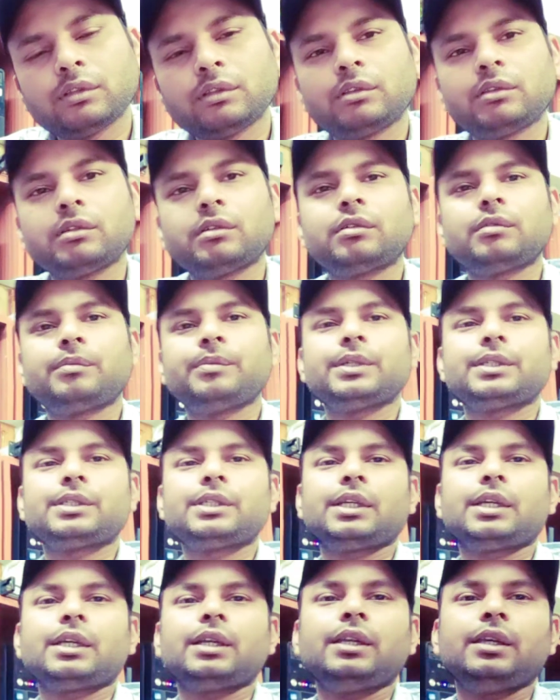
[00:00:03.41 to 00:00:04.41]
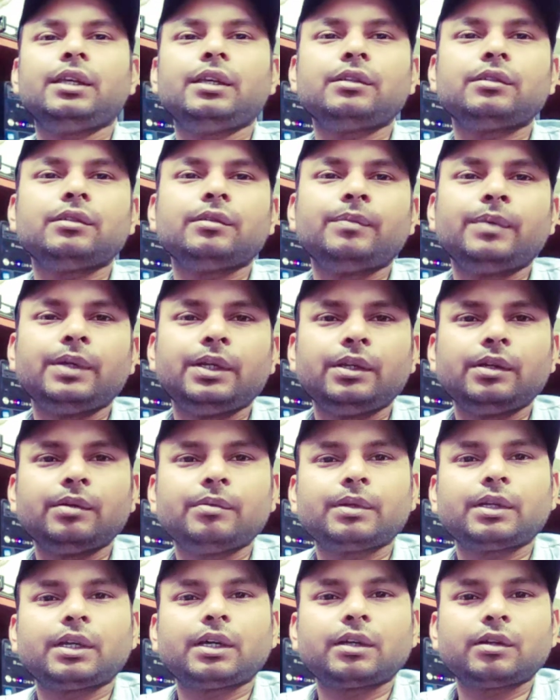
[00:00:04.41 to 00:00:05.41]
तो बेसिकली ये जो वीडियो
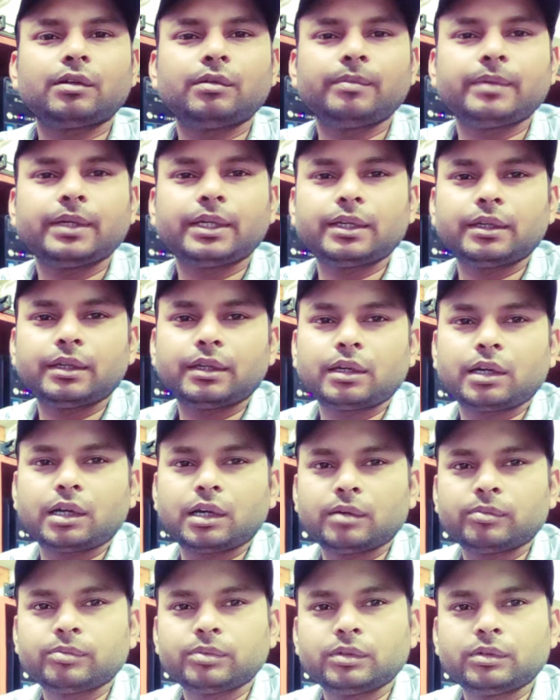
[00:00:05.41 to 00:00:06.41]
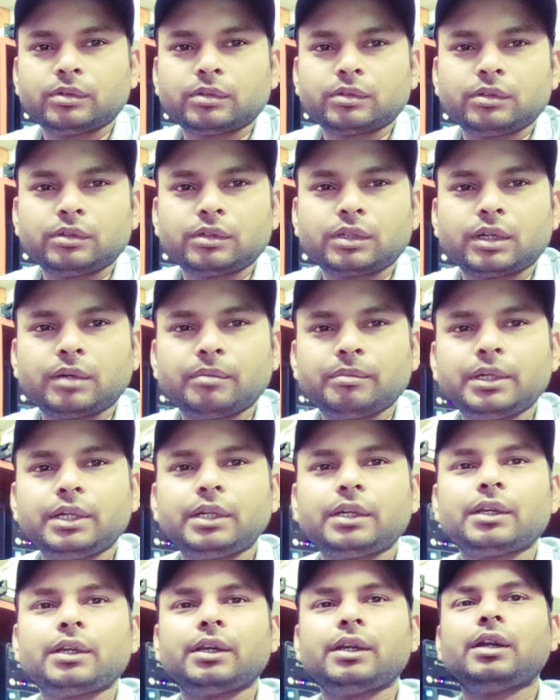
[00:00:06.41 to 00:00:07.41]
बना रहा हूँ मैं आप लोगों को
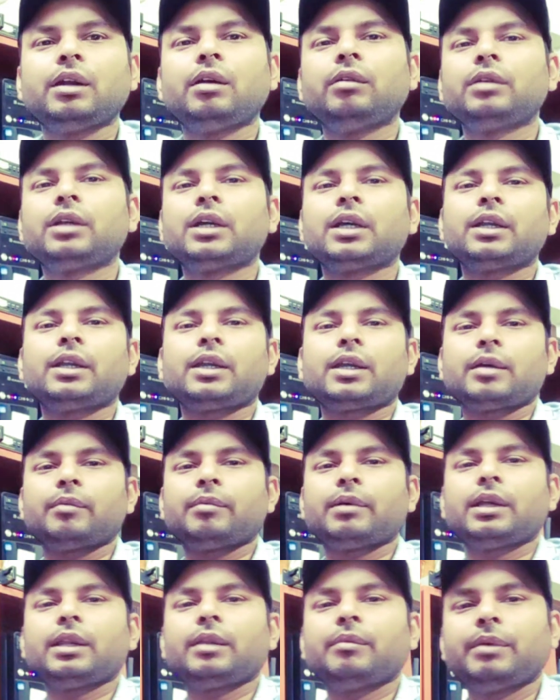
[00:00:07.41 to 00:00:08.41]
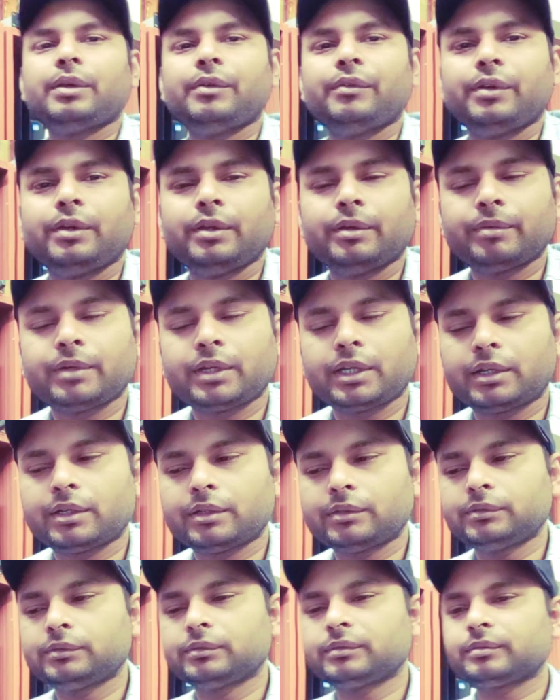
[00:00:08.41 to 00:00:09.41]
कमेंट रीड आउट करने के बाद मैं वीडियो बना रहा
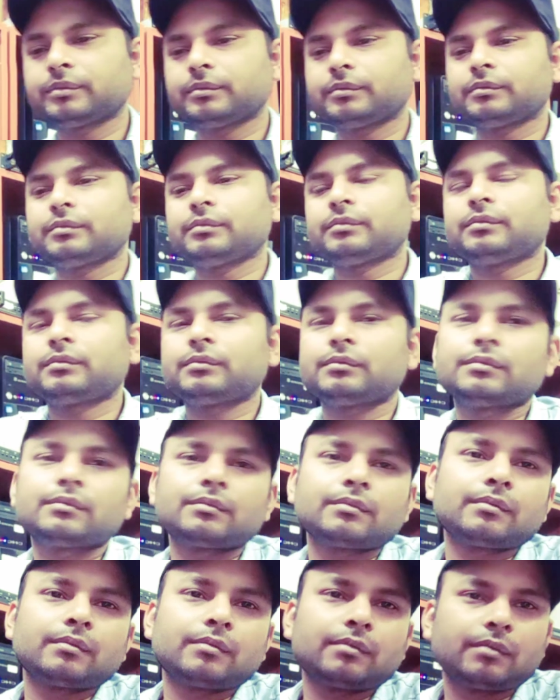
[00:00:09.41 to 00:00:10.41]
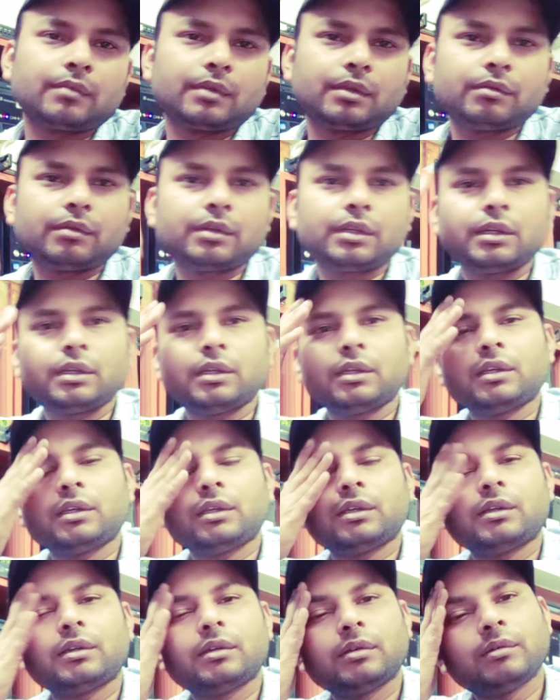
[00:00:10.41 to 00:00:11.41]
हूँ क्योंकि
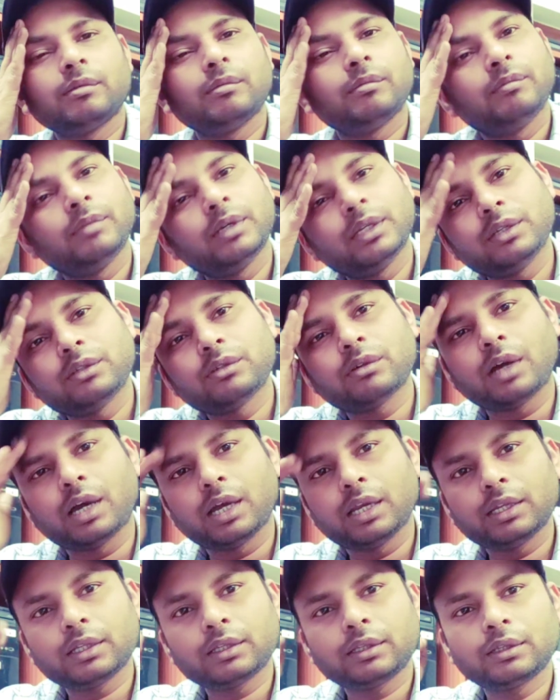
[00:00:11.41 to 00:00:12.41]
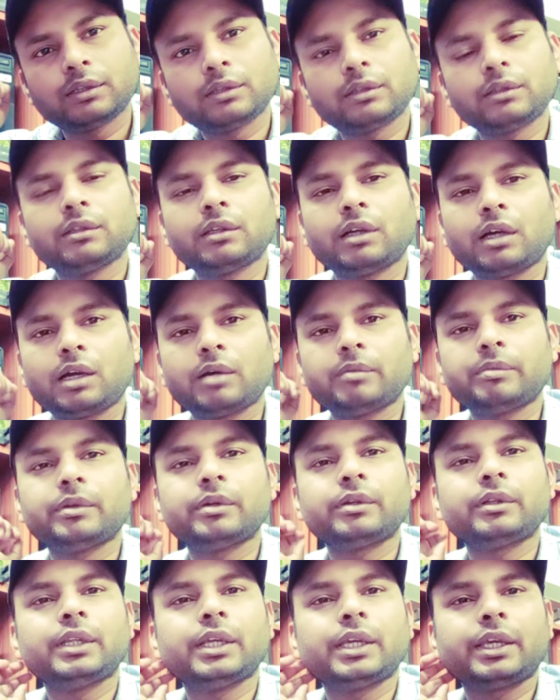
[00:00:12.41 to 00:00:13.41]
मेरी जो हालत आप
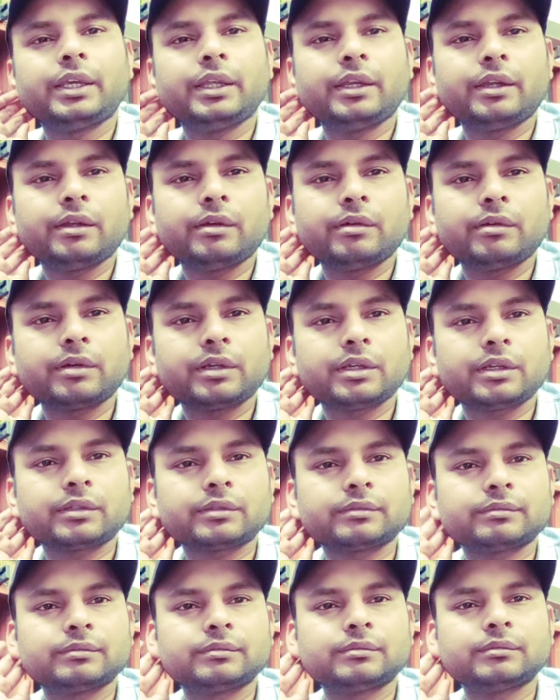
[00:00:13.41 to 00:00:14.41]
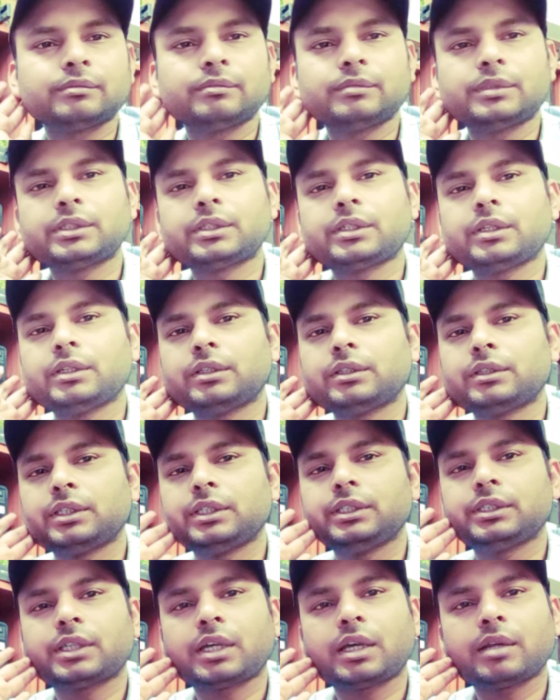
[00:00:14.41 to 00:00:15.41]
लोग देख ही रहे होंगे पिछले
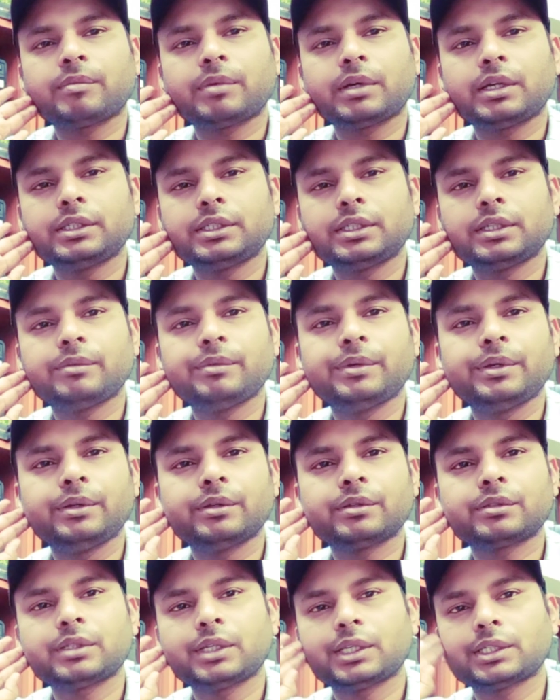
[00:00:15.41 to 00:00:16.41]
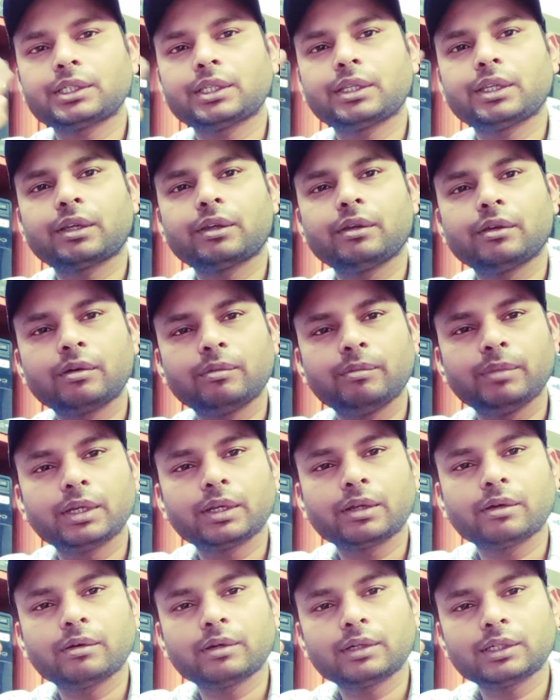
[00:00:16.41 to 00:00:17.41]
तीन चार पाँच छः वीडियो से ऐसा देखने को मिल
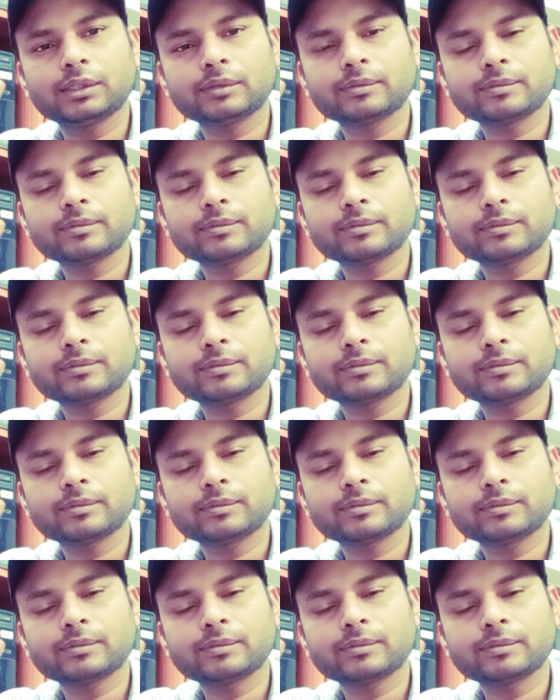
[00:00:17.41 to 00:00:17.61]
रहा होगा